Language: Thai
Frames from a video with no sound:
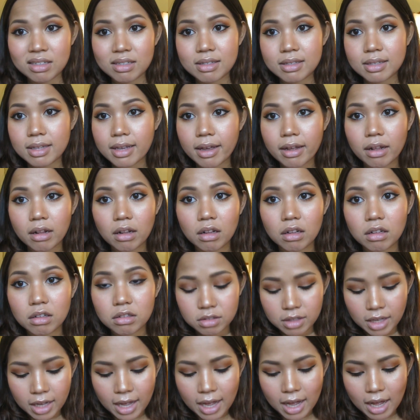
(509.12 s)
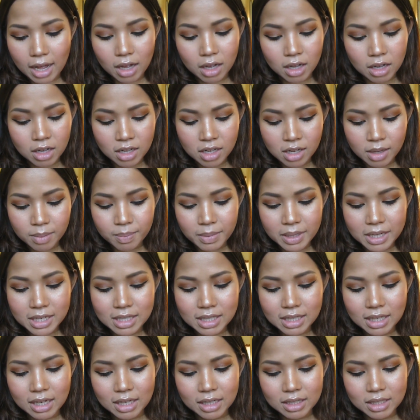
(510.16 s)
เซลนะคะเป็น
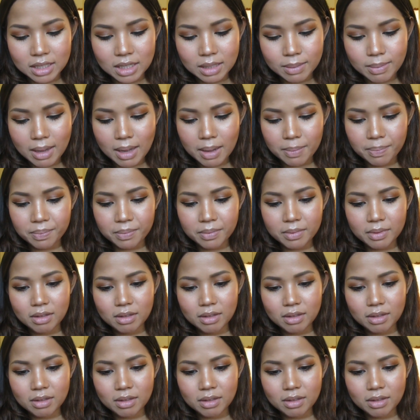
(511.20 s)
สีที่แบบ